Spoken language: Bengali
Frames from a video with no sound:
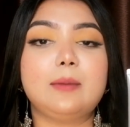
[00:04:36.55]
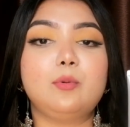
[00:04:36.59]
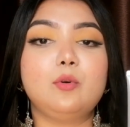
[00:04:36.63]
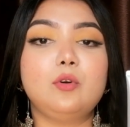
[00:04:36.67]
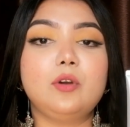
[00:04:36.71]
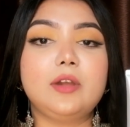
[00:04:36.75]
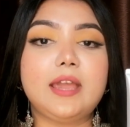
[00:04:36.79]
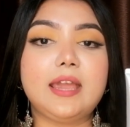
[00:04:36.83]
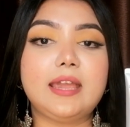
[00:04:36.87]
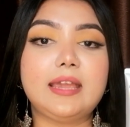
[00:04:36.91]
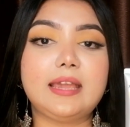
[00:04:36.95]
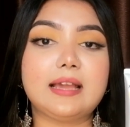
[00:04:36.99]

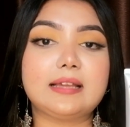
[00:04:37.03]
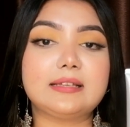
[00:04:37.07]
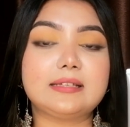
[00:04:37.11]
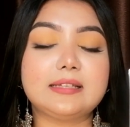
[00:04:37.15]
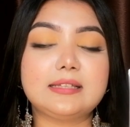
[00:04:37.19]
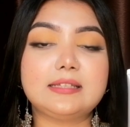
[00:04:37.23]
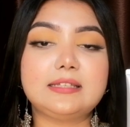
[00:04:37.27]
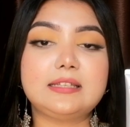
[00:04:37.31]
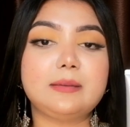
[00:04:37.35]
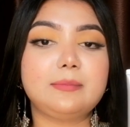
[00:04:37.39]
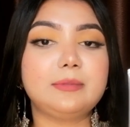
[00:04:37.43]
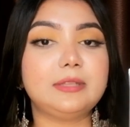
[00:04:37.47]
এবং এই
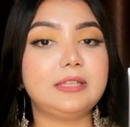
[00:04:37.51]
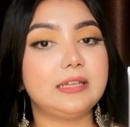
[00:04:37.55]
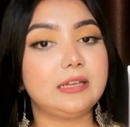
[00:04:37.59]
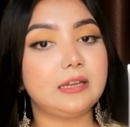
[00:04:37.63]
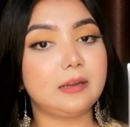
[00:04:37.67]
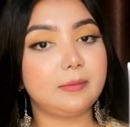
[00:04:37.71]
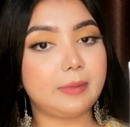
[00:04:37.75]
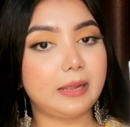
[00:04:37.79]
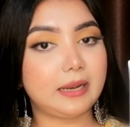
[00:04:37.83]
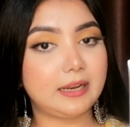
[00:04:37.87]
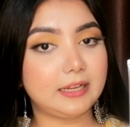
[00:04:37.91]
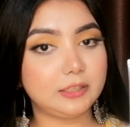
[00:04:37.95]
অ্যাসেন্সটি আমি
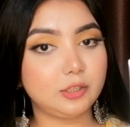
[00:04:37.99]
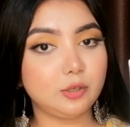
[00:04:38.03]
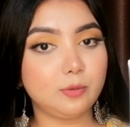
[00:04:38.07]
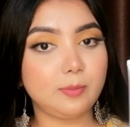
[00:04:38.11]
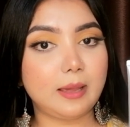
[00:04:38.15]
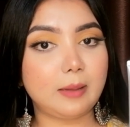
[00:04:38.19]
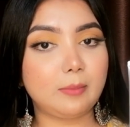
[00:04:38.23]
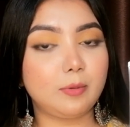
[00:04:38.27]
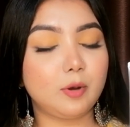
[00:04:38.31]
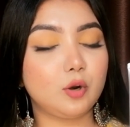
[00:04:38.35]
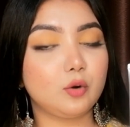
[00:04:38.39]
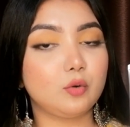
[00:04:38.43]
দিনের
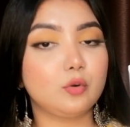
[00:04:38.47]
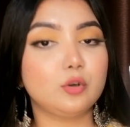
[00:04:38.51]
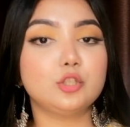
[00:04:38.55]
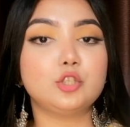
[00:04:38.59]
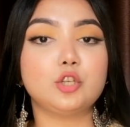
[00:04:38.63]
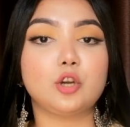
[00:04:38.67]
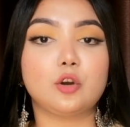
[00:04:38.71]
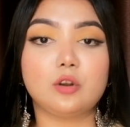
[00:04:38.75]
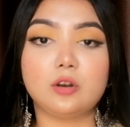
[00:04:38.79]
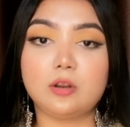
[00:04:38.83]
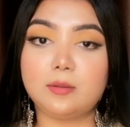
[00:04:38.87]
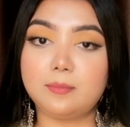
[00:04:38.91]
বেলাতেও ব্যবহার
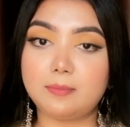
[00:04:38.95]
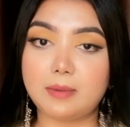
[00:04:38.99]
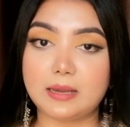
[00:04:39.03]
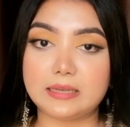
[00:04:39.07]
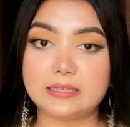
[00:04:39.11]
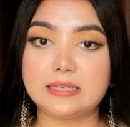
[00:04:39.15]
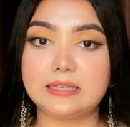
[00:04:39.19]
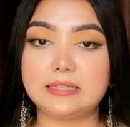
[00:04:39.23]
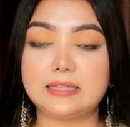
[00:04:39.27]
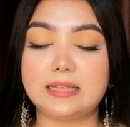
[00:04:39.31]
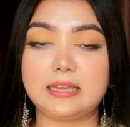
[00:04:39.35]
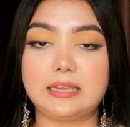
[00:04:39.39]
করি যখন আমি
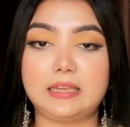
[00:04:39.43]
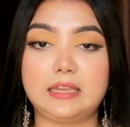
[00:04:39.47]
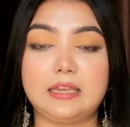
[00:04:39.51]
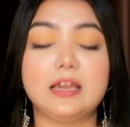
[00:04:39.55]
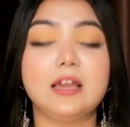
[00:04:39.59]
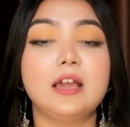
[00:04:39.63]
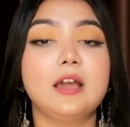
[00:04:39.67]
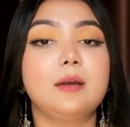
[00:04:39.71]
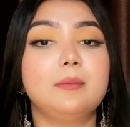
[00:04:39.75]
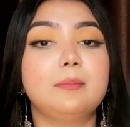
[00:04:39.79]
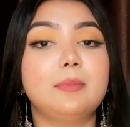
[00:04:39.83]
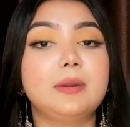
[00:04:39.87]
বাসায় থাকি